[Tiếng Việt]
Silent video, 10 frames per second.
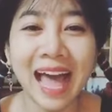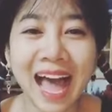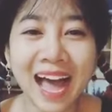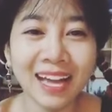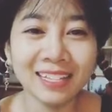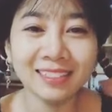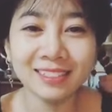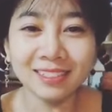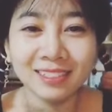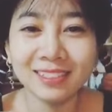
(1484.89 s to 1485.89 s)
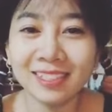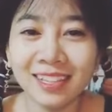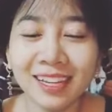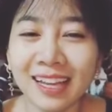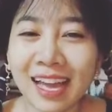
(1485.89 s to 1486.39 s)
ai
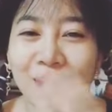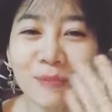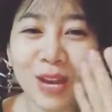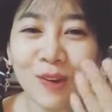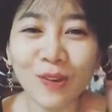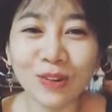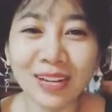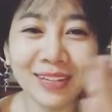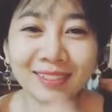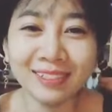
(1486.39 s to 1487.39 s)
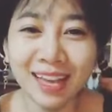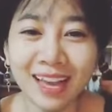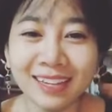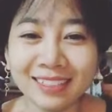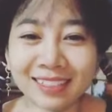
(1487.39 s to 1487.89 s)
em đi luôn đi
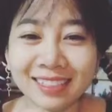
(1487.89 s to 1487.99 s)
nha